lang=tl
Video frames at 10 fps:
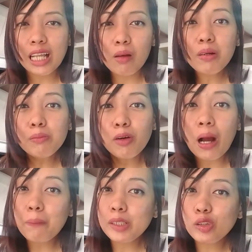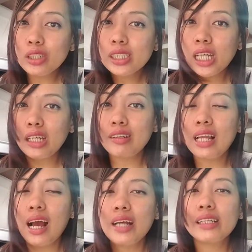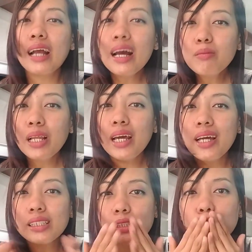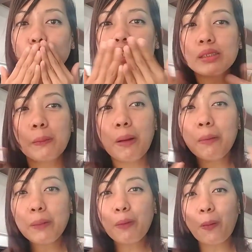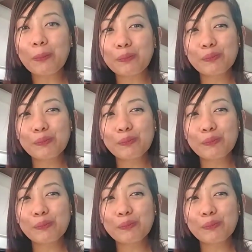Salamat po. Happy New Year sa inyong lahat. God bless. Bye-bye po.